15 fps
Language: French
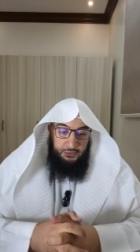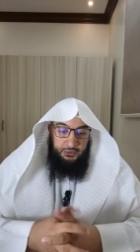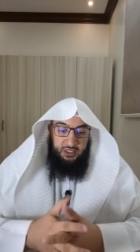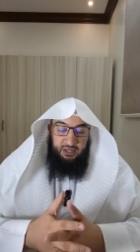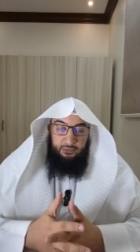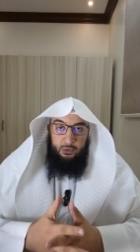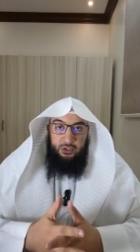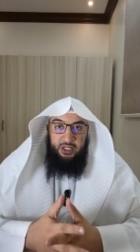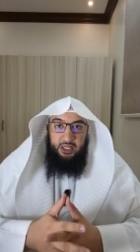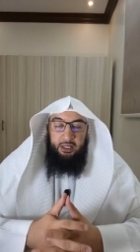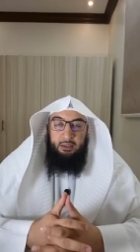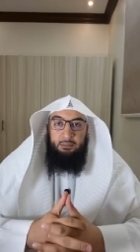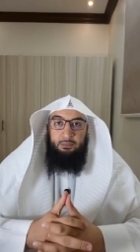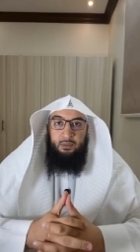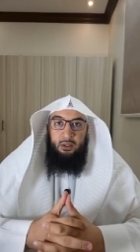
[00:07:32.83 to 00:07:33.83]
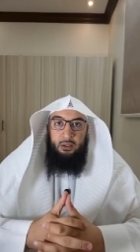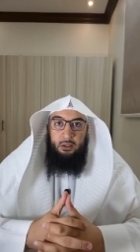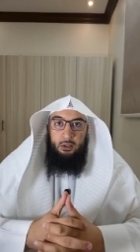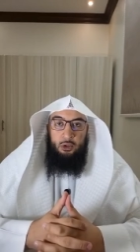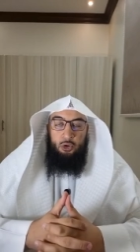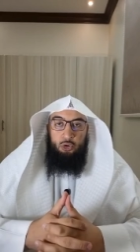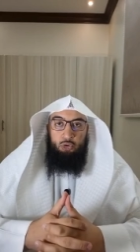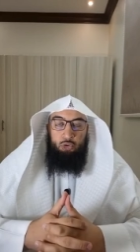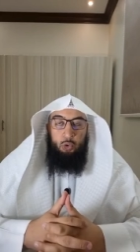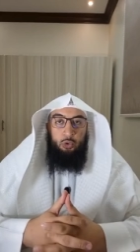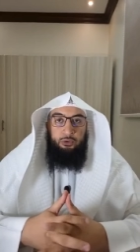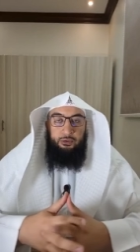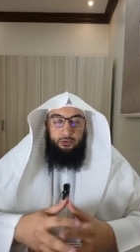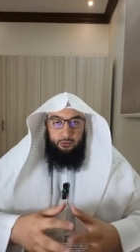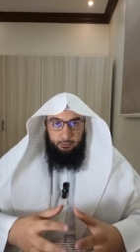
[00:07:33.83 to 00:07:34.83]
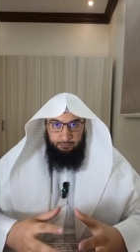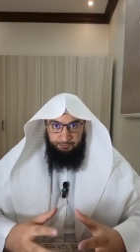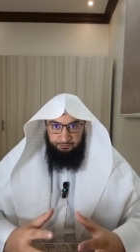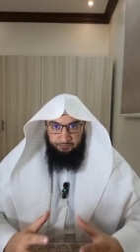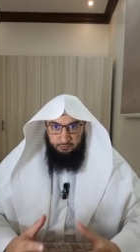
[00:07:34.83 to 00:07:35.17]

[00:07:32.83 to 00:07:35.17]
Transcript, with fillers: Ce qui veut dire toute